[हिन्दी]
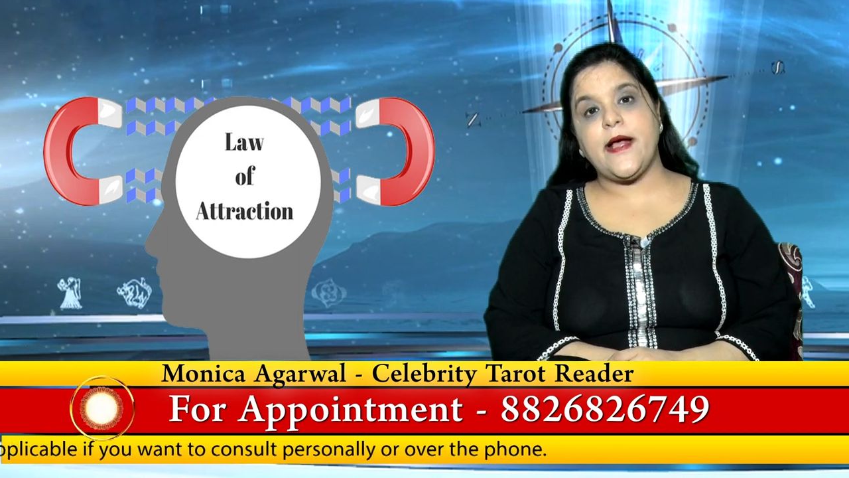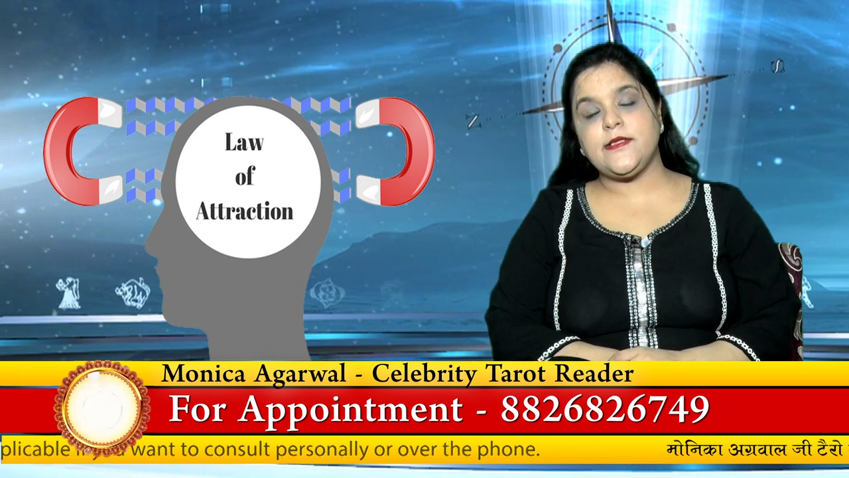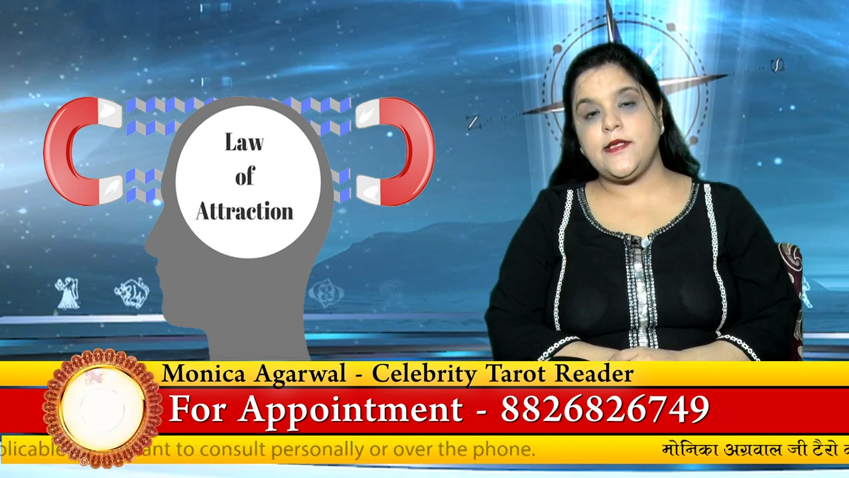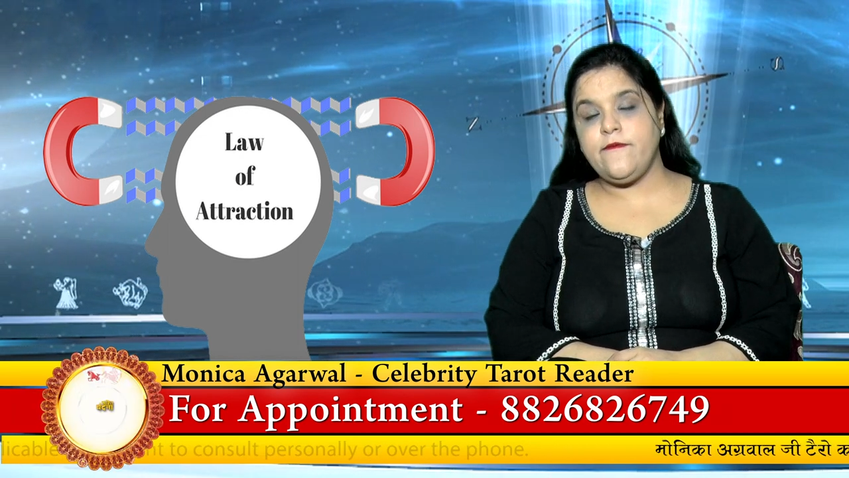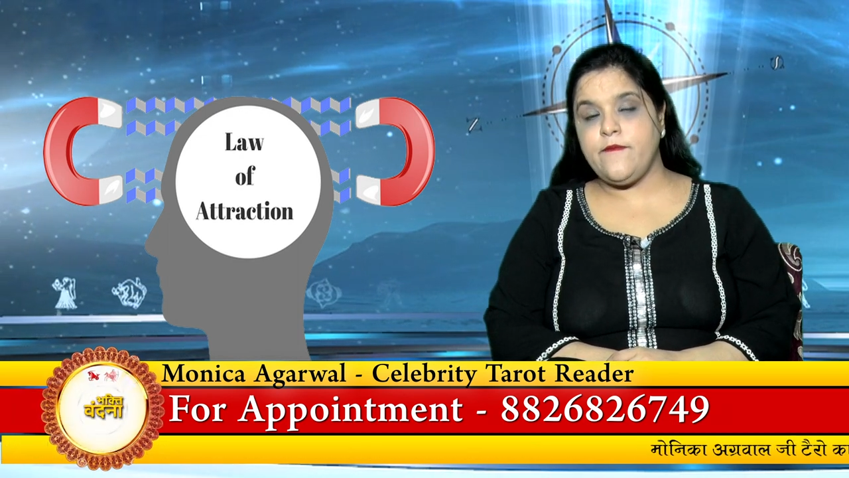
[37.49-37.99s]

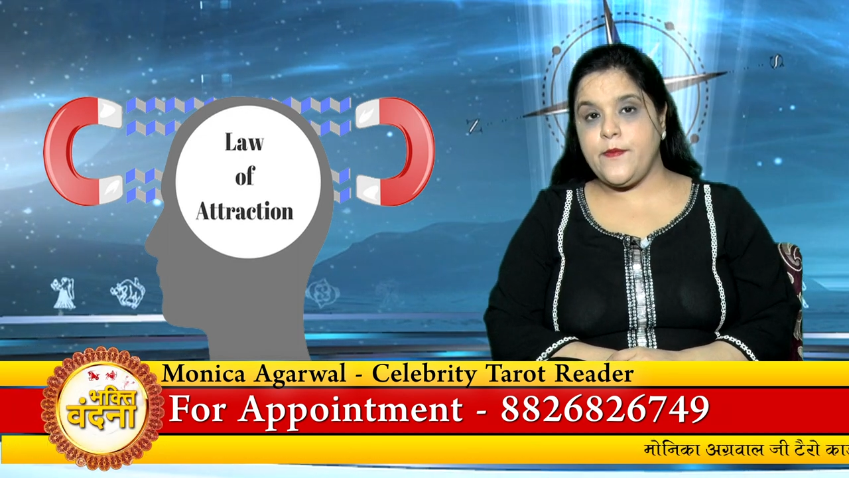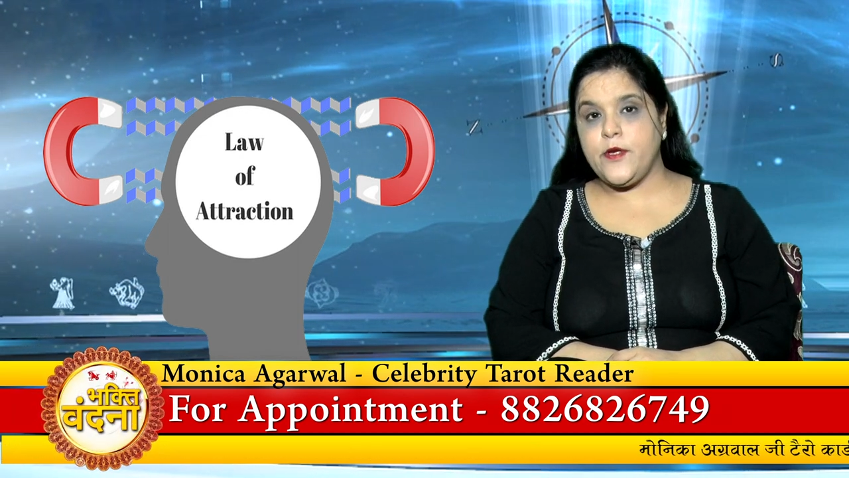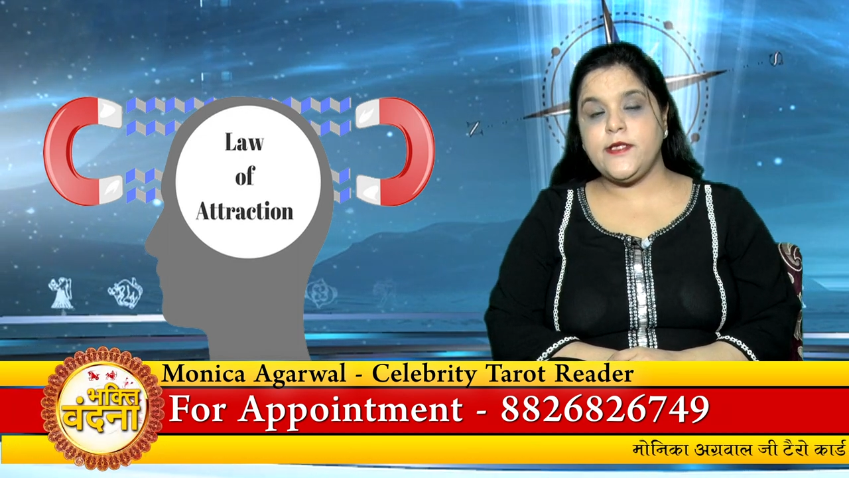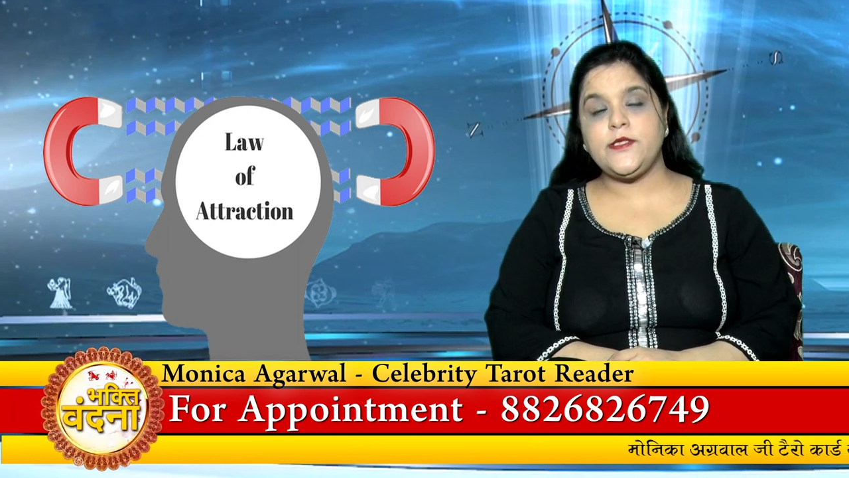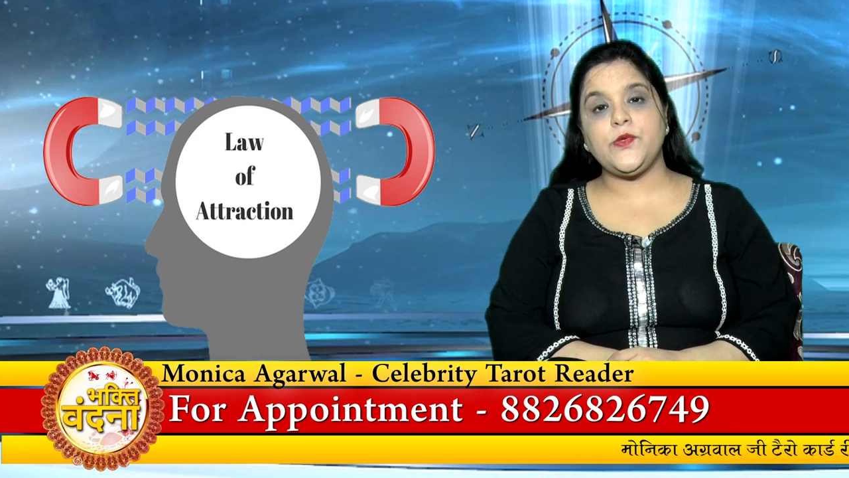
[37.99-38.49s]
पास्ट लाइफ
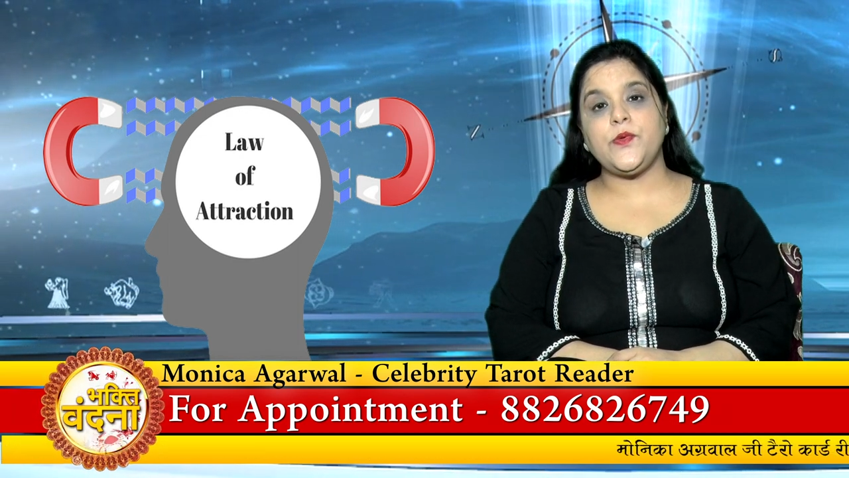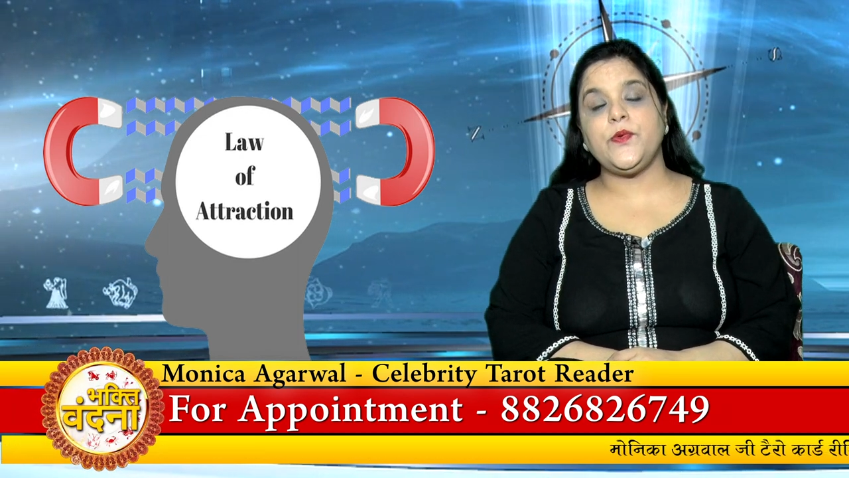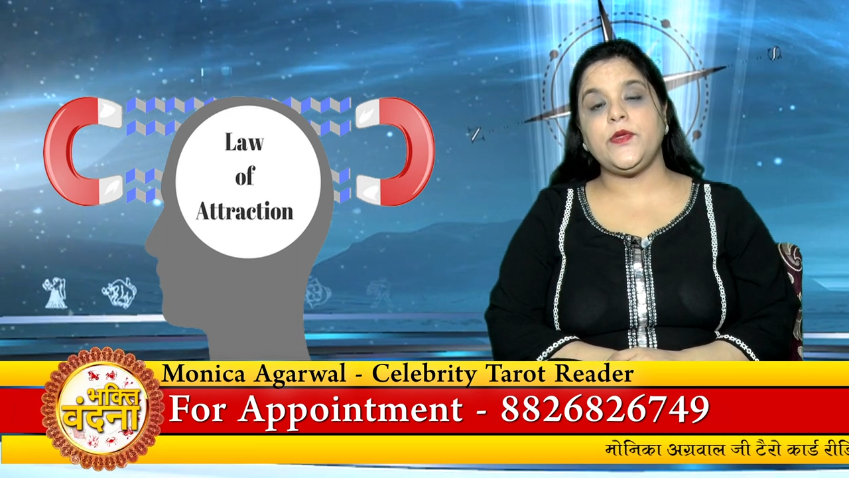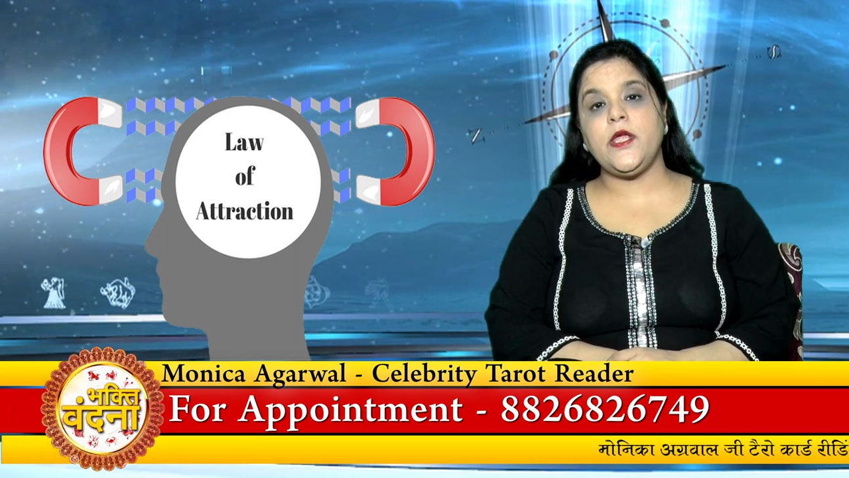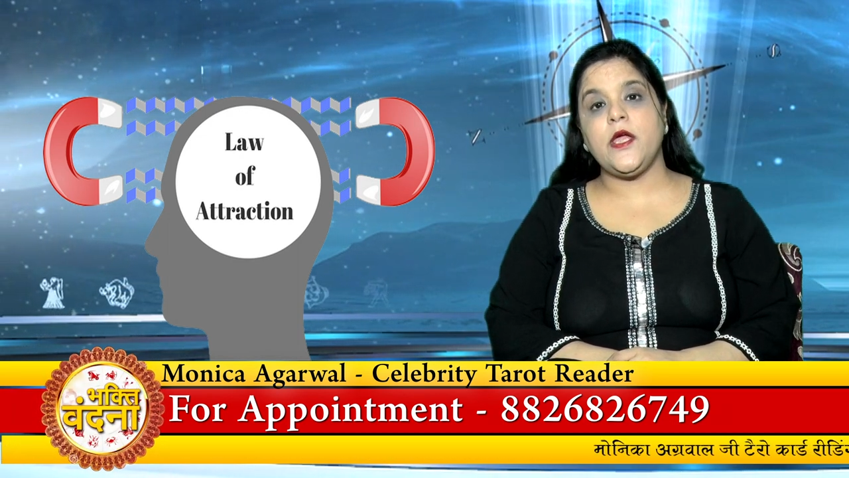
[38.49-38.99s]
मेमोरीज स्टोर
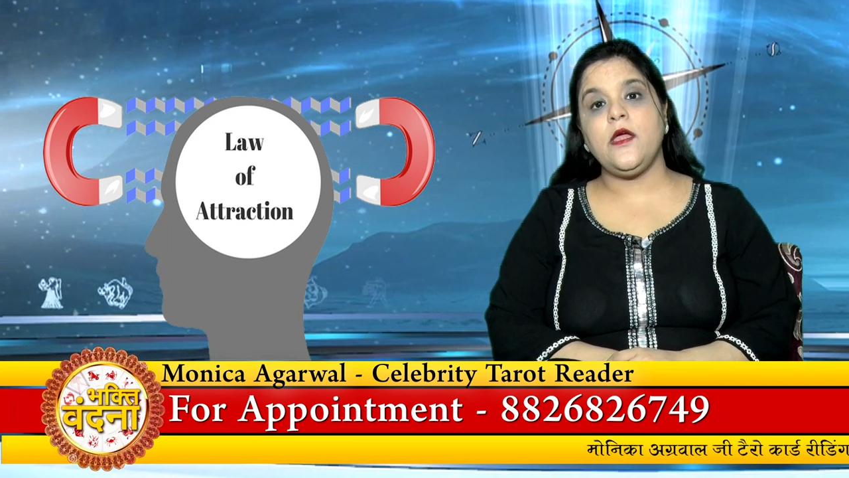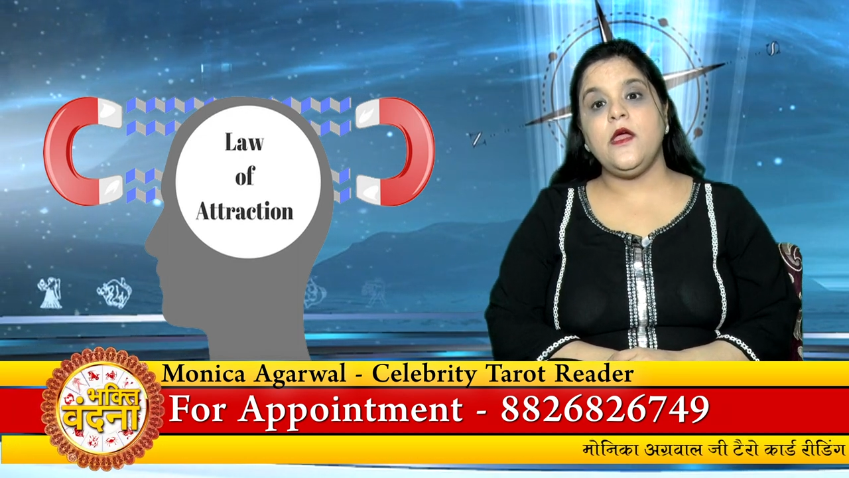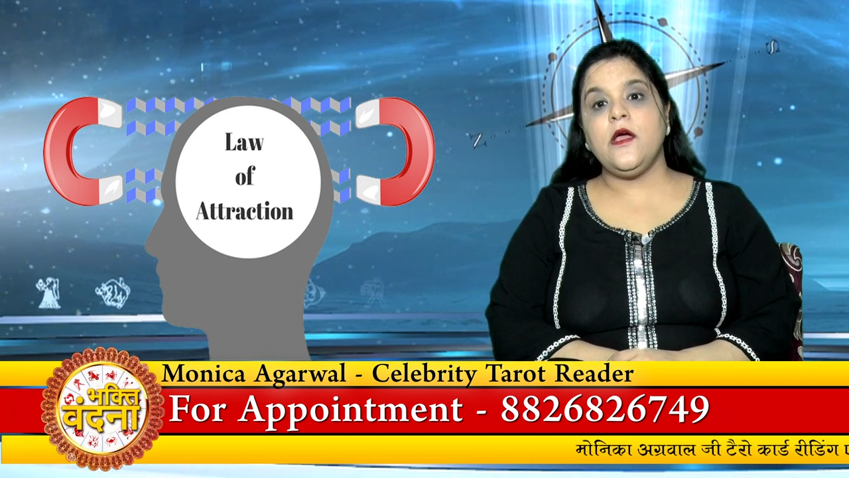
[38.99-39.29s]
होती हैं